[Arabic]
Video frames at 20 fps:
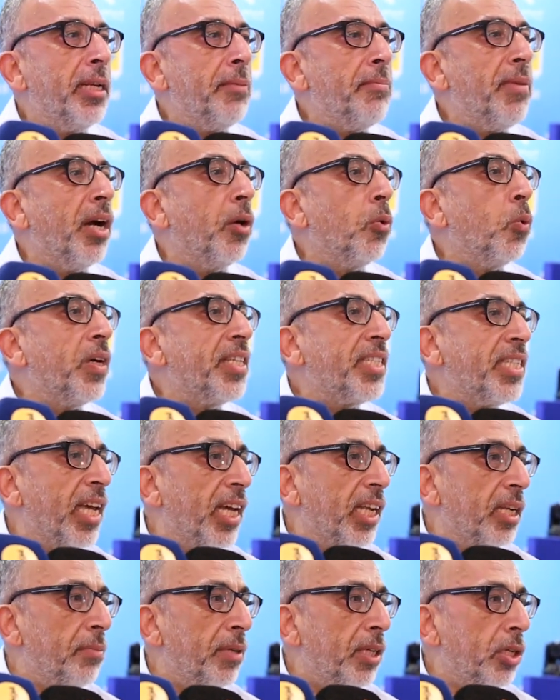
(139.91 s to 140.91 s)
ما هو
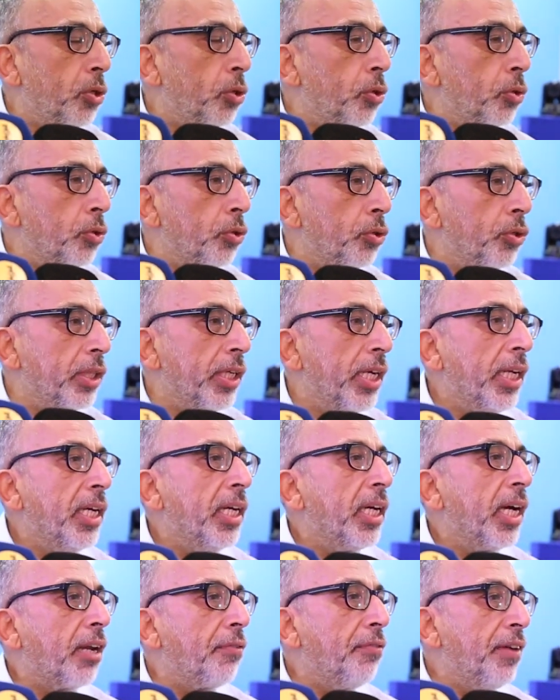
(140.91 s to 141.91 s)
سهل من الحلول
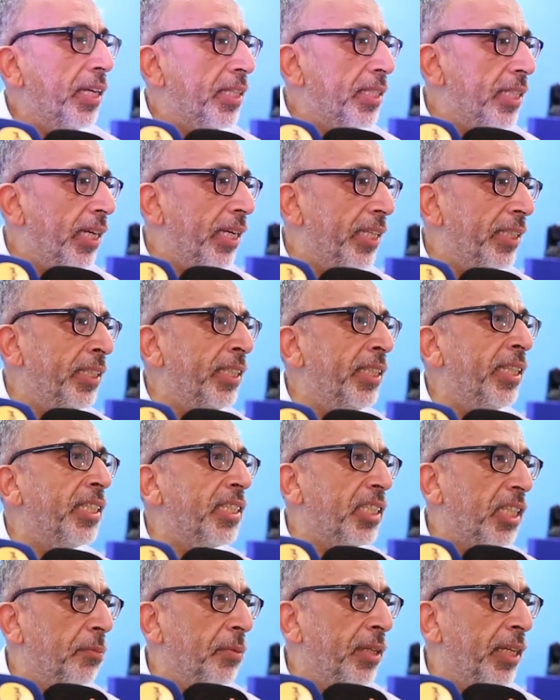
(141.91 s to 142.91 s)
رفع
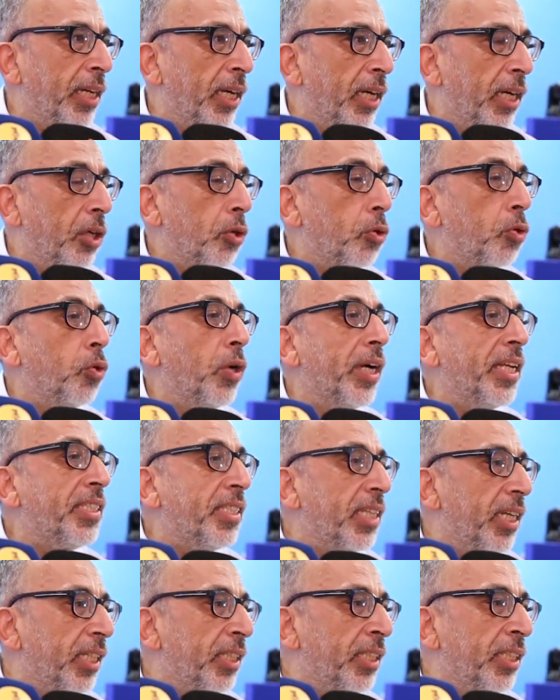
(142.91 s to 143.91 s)
تحديات كبيره وهذه
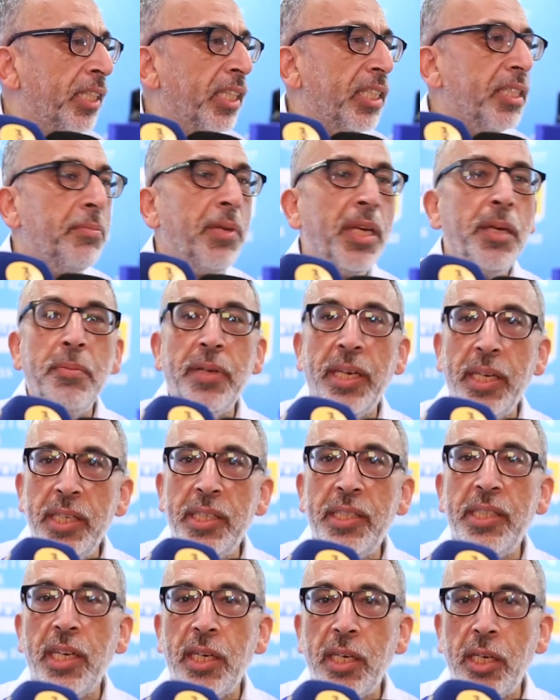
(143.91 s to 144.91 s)
التحديات ما يمكن
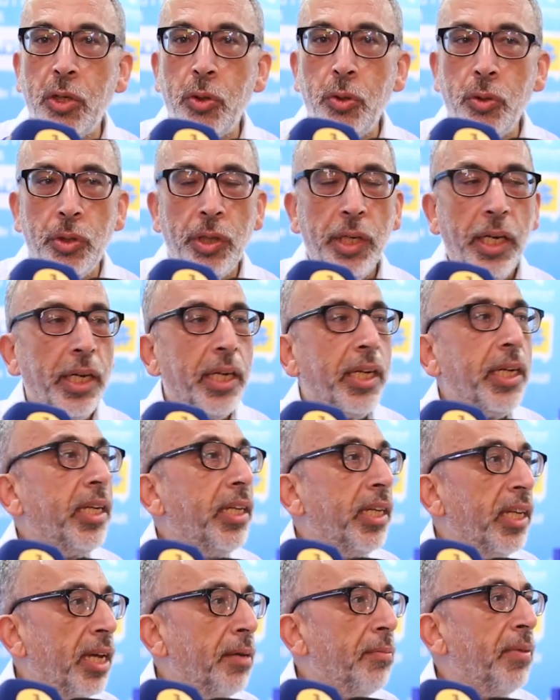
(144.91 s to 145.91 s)
يتحققوا
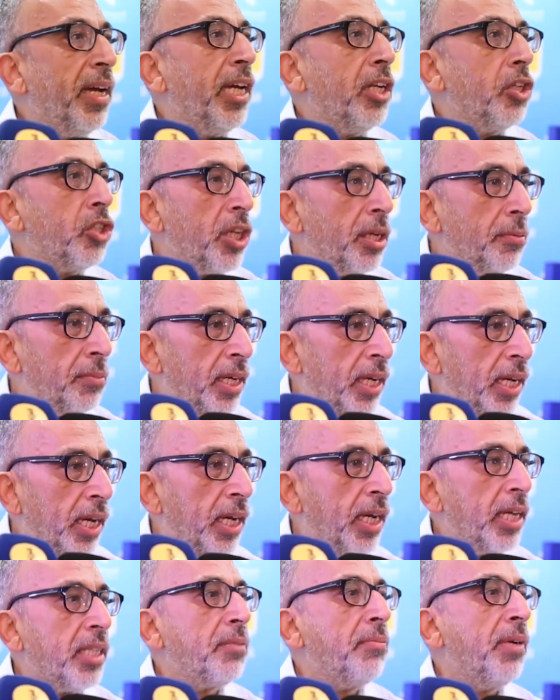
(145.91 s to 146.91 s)
الا مع
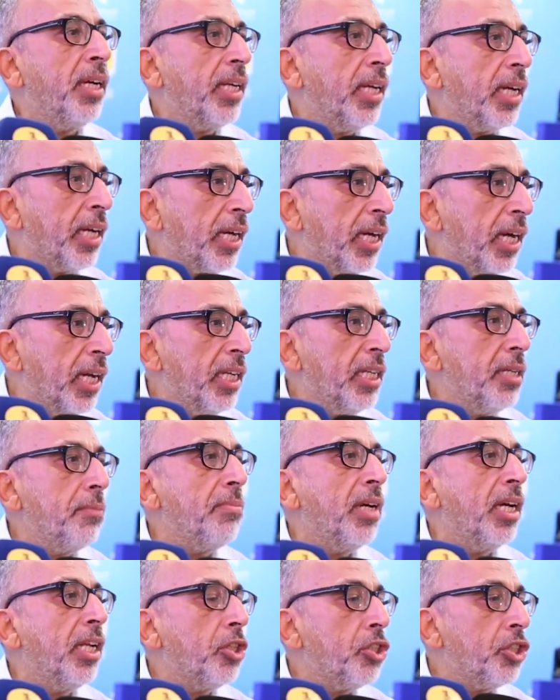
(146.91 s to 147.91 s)
الجماعات مع الاقاليم
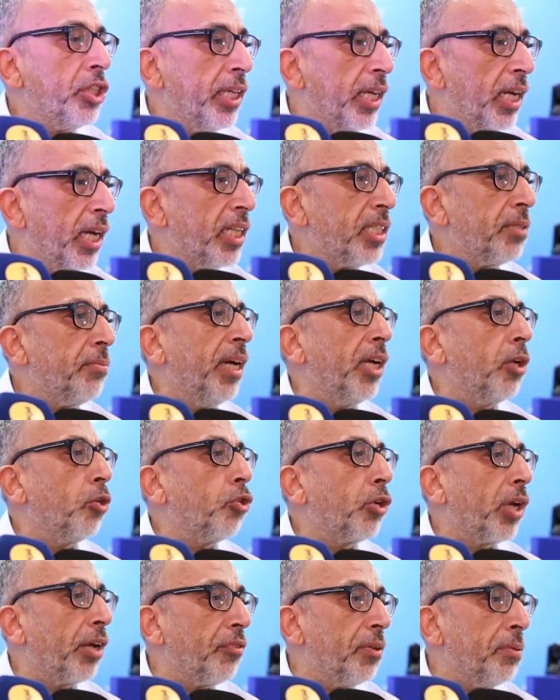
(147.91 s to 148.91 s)
مع الجهات مع
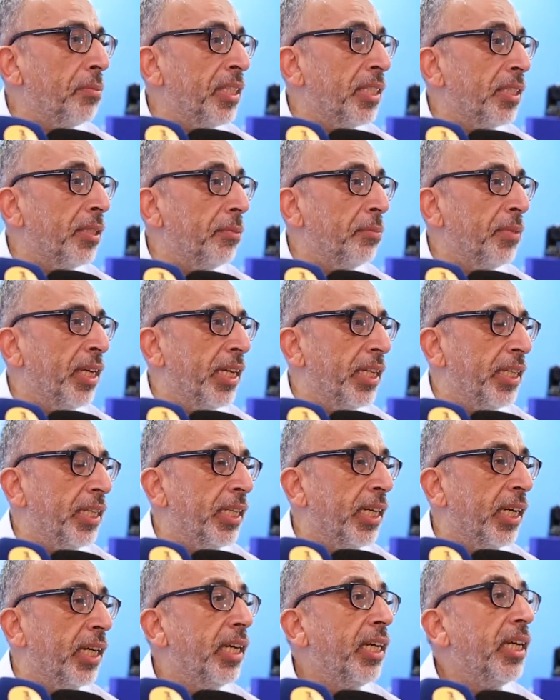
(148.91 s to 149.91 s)
الغرف
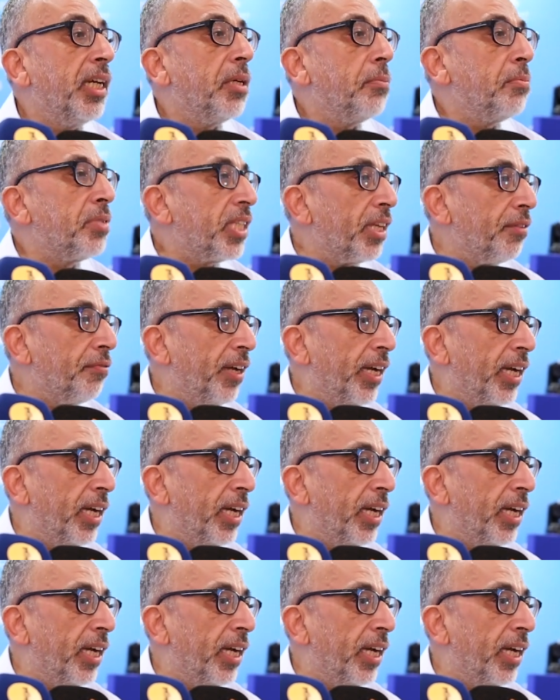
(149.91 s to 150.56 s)
المهنيه بصفه